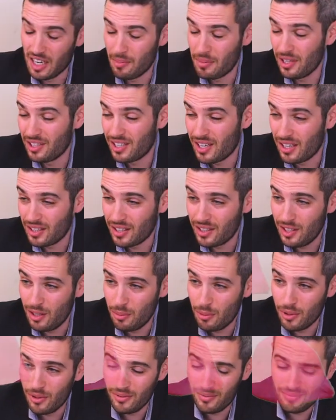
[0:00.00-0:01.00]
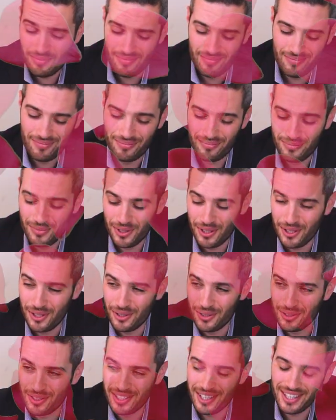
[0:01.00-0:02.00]
La mia serata tipo?
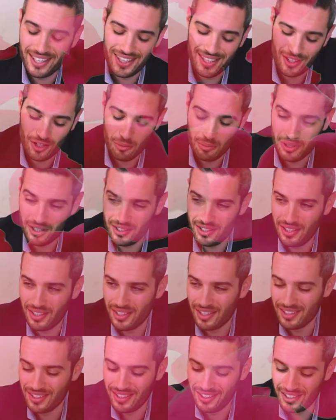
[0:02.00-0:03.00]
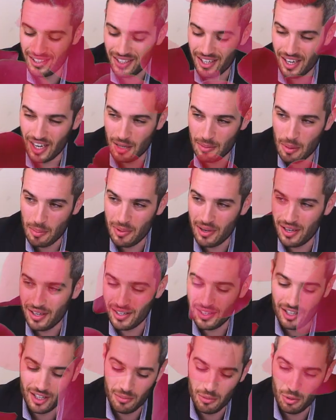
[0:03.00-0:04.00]
Io, te, copertina, tisanina alla
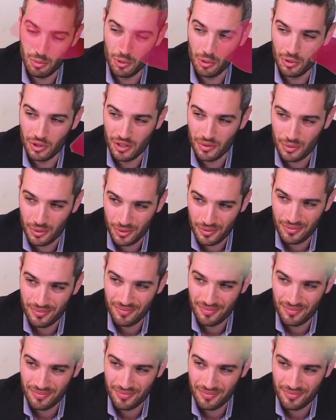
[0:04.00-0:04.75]
papaya e BioBlu in tv.